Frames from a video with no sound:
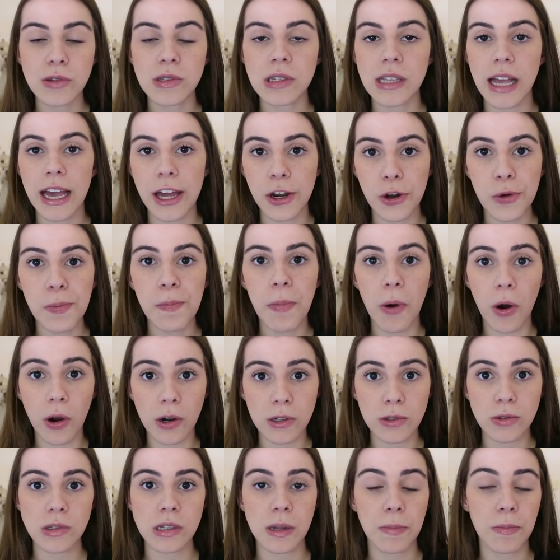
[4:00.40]
dos
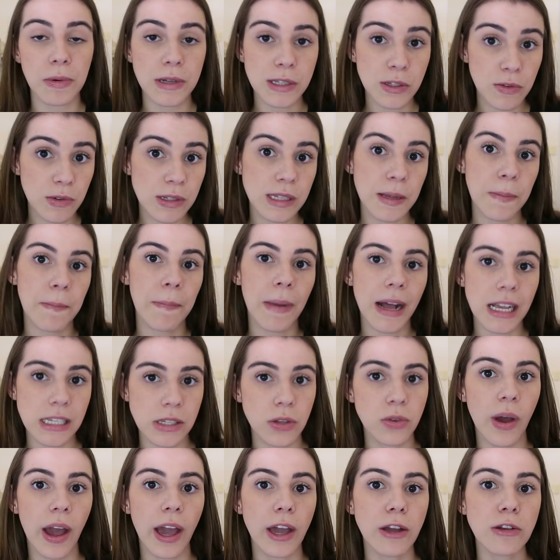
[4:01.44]
aeroportos. Depois que você
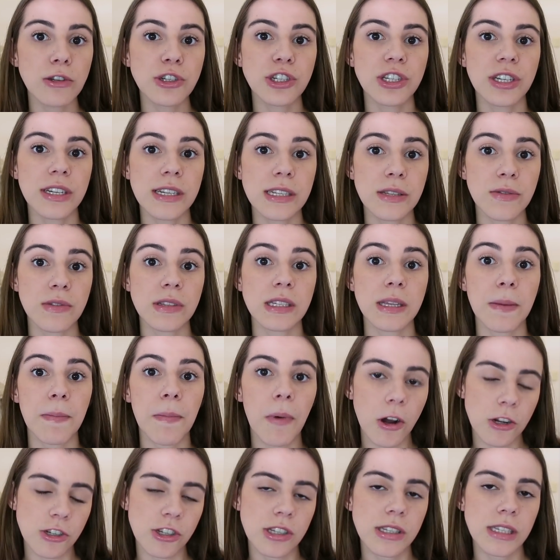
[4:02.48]
passa do raio-x, você
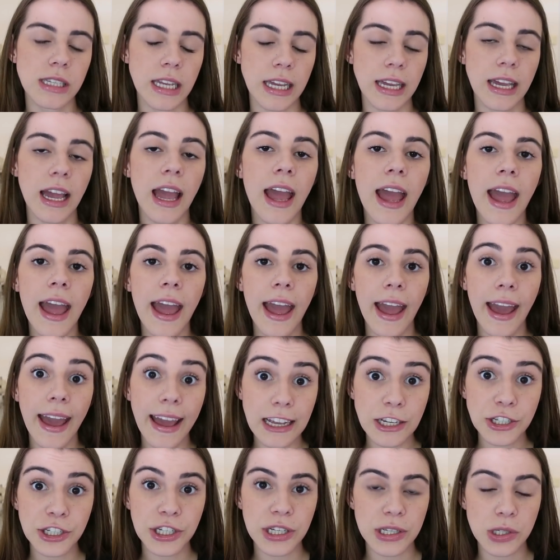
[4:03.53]
pode sim é,
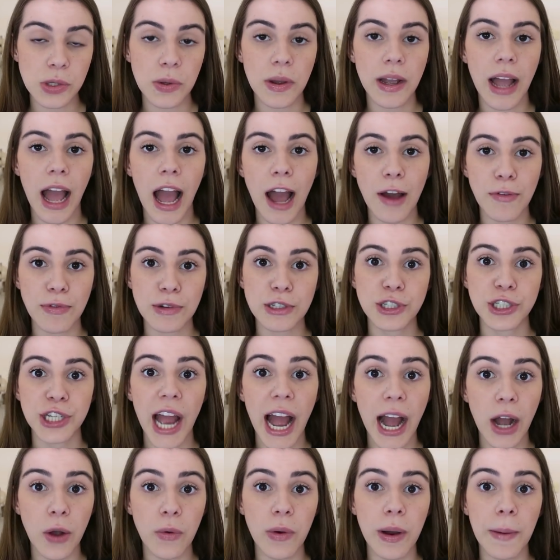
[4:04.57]
encher a sua garrafa garrafa de
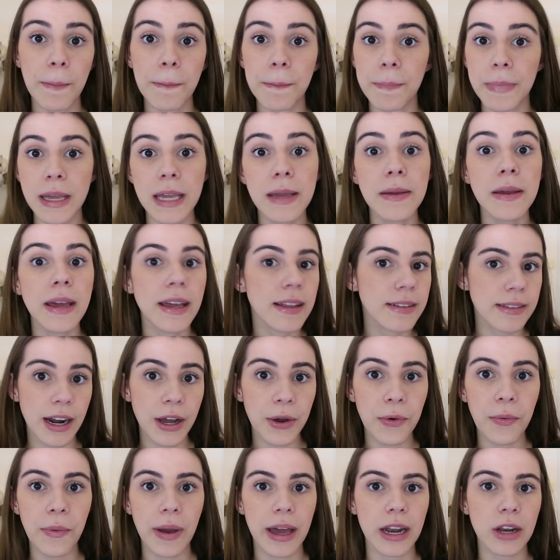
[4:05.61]
água e
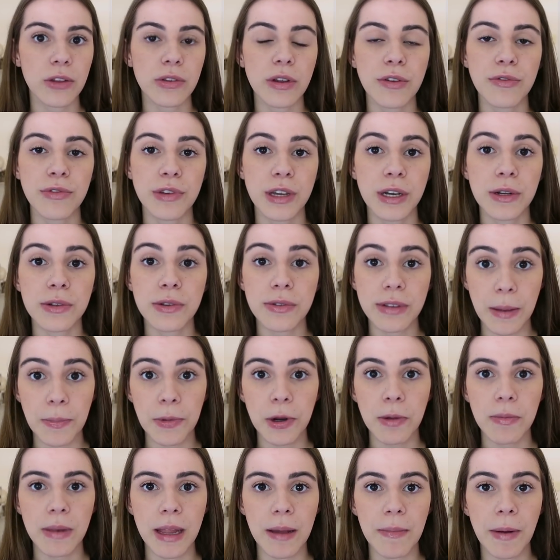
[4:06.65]
entrar com ela no avião, não tem
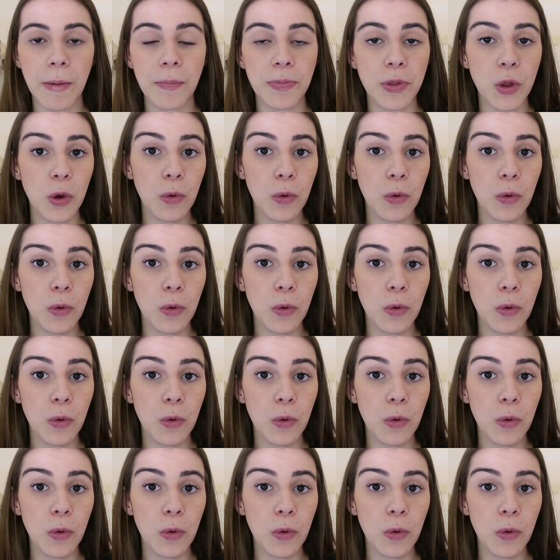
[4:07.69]
problema.